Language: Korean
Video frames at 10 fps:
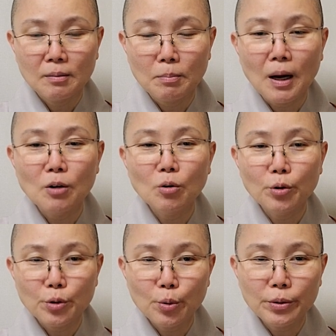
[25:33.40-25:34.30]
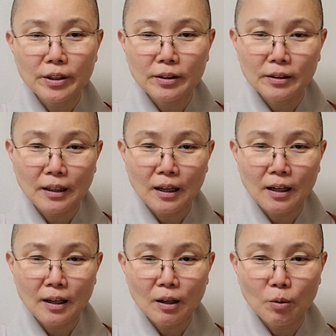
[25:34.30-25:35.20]
말로 요리를 다
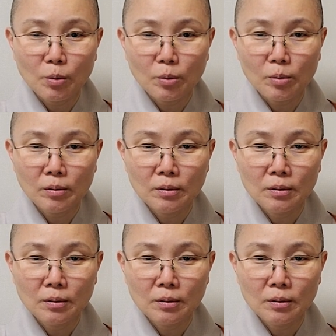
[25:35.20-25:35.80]
하고.